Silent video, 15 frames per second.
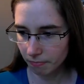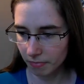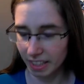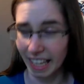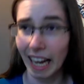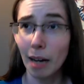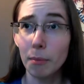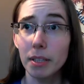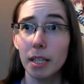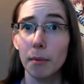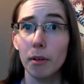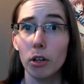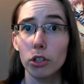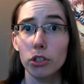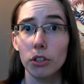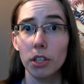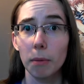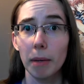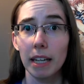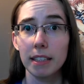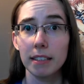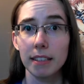da habe ich aber auch schon
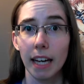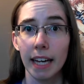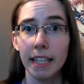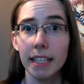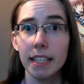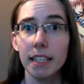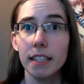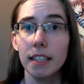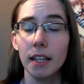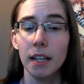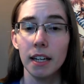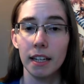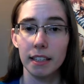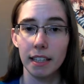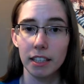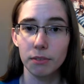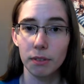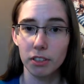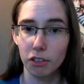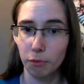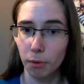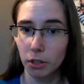gemerkt, dass einige das,
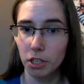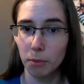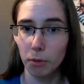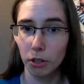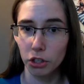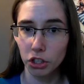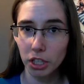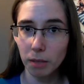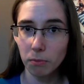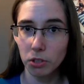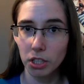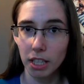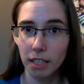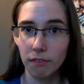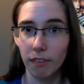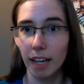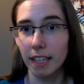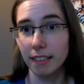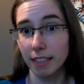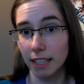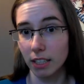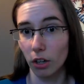was auf Pottermore geschrieben steht, weil
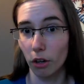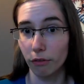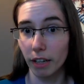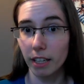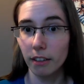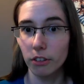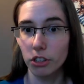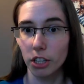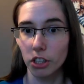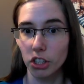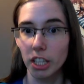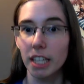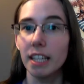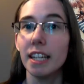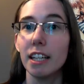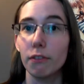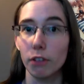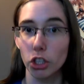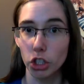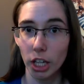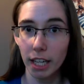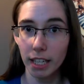es halt auch auf Englisch da steht, nicht
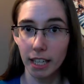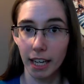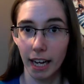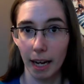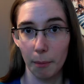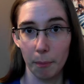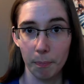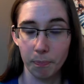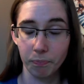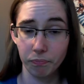verstanden haben.